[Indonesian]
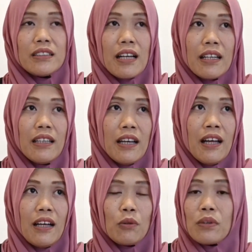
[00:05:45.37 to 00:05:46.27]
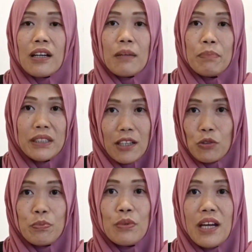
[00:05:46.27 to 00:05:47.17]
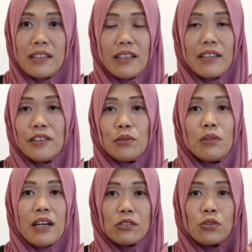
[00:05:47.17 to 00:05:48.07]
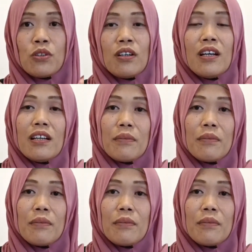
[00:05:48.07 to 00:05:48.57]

saya kurang lebih satu bulan kayak gitu langsung